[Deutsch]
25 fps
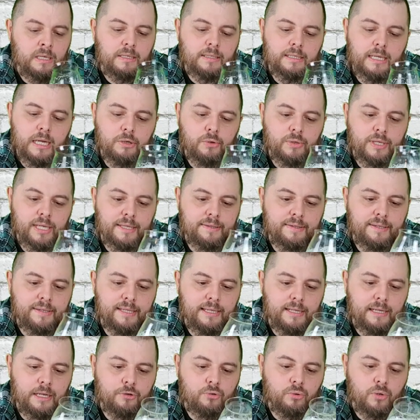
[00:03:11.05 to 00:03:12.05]
Dadurch hat sich
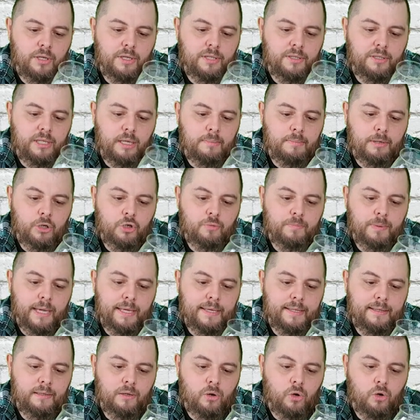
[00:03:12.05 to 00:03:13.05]
hier natürlich
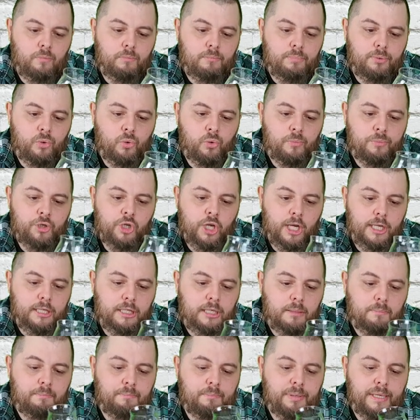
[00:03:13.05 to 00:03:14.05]
dementsprechend auch ein Blümchen
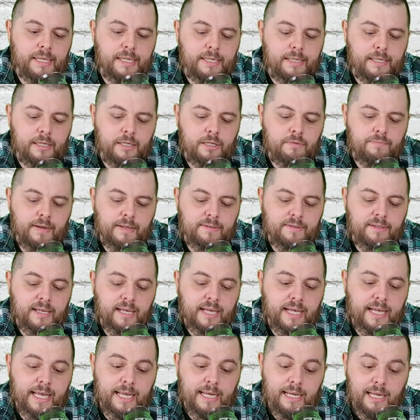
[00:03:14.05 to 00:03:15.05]
gebildet, was
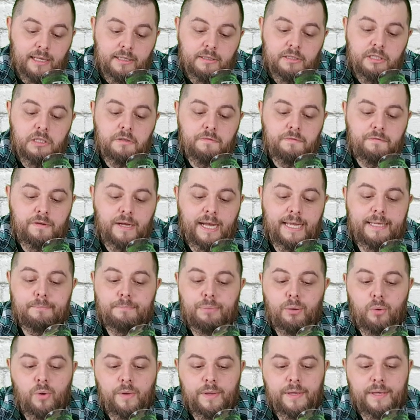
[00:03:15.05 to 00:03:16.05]
relativ
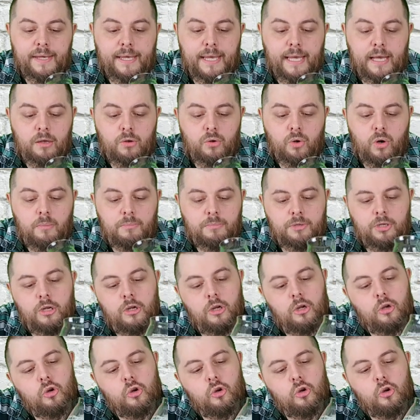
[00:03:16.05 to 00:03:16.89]
feinporig herkommt,